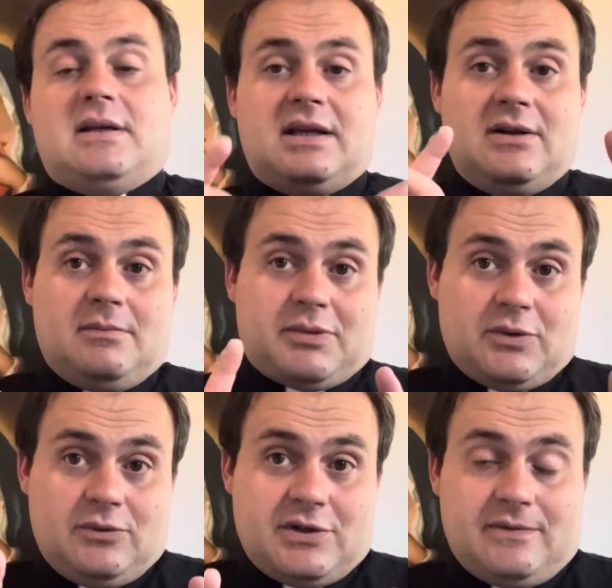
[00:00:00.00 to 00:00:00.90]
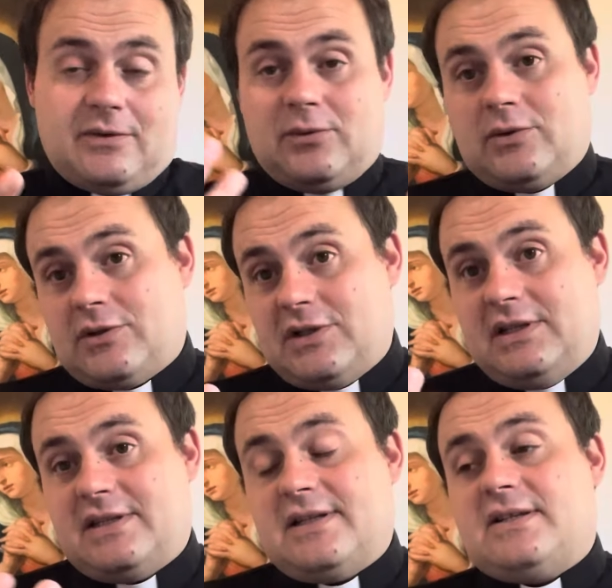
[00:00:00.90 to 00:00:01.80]
Chi non produce frutto, ci
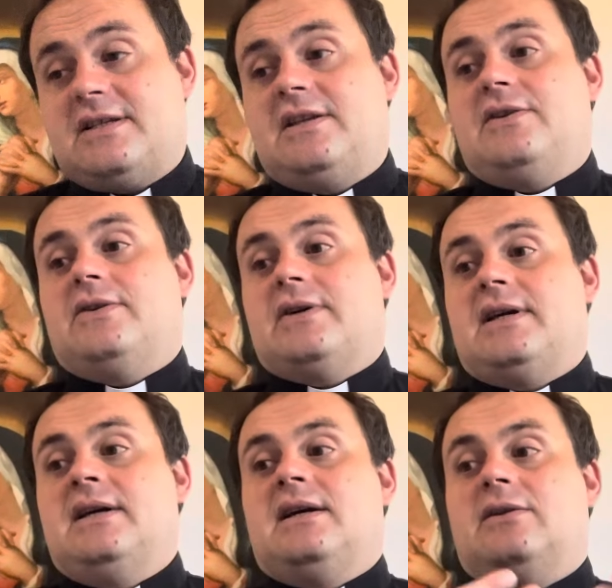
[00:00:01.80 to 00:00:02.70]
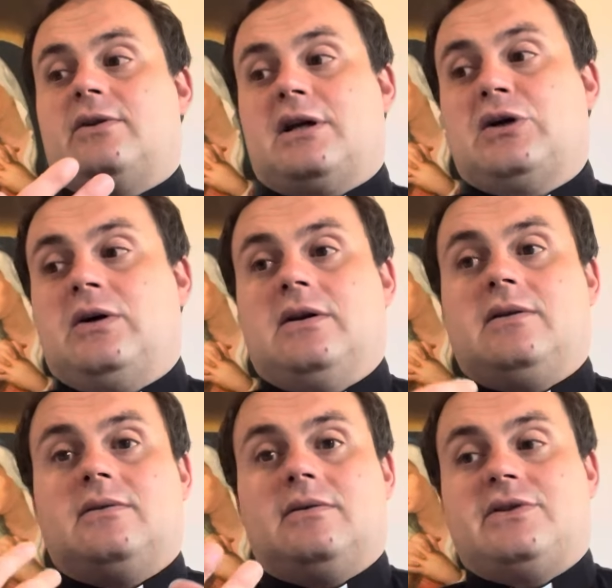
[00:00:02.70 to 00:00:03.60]
dice il Signore, lo
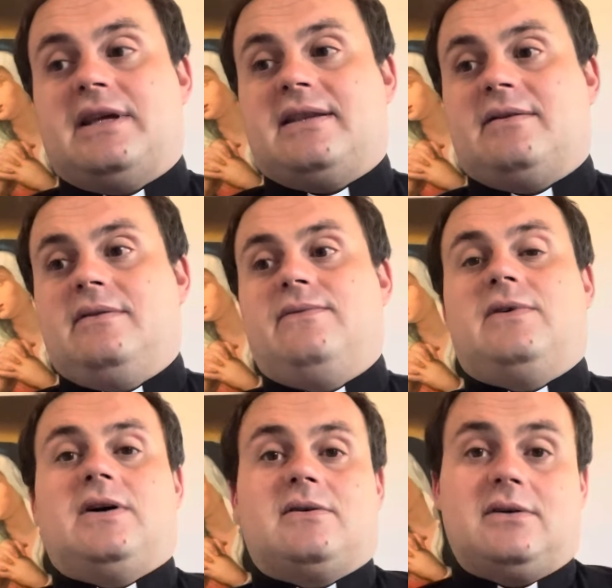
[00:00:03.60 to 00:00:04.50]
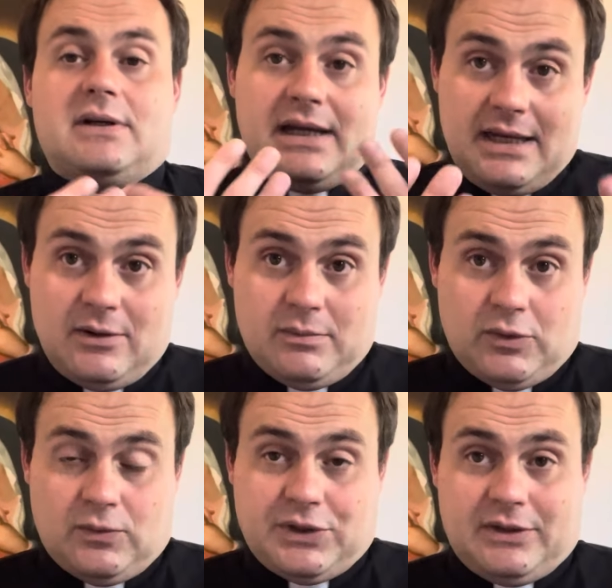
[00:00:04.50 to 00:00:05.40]
raccolgono, lo gettano al fuoco e lo
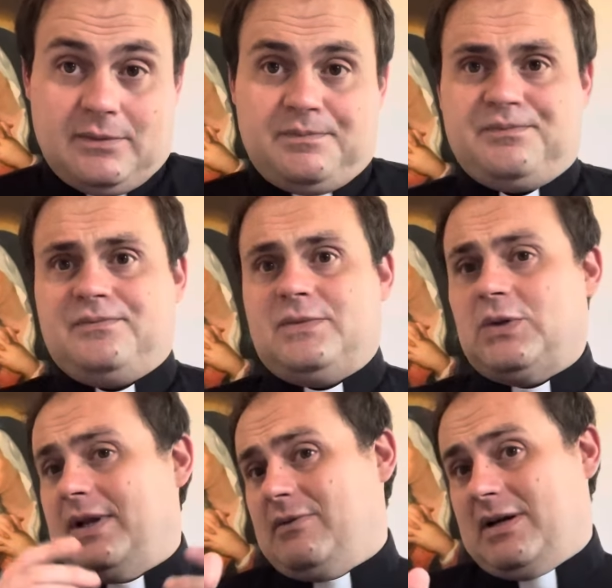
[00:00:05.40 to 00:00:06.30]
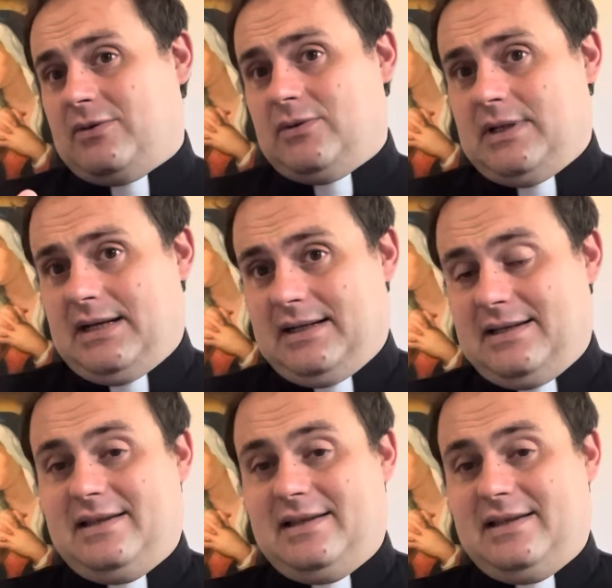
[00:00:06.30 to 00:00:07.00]
bruciano. Non è una condanna di